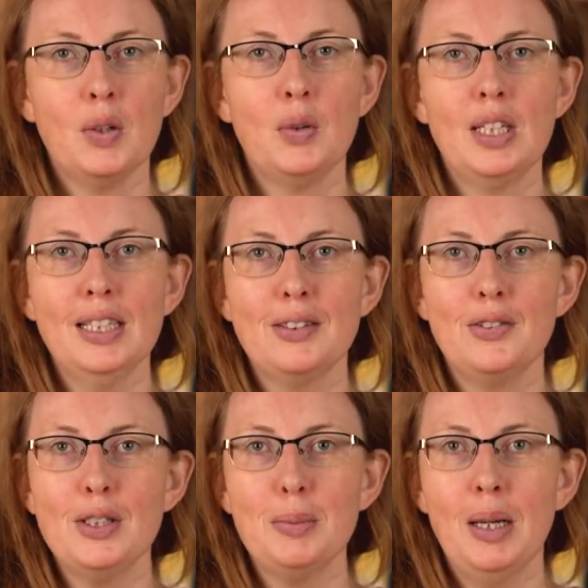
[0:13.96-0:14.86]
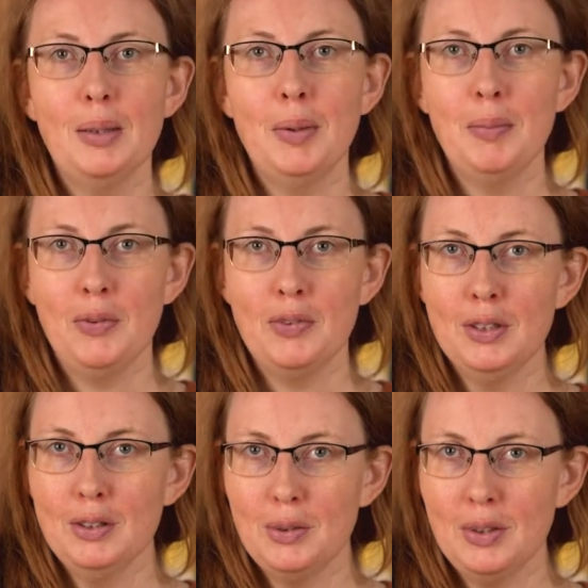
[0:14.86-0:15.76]
Und jetzt viel Spaß beim
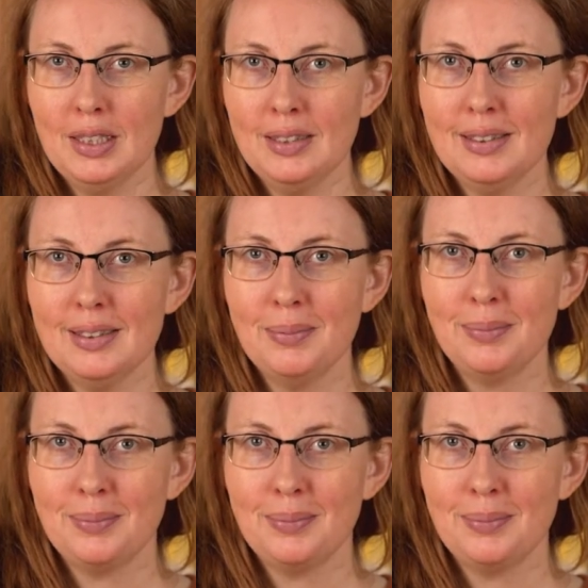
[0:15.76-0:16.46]
Öffnen des Türchens.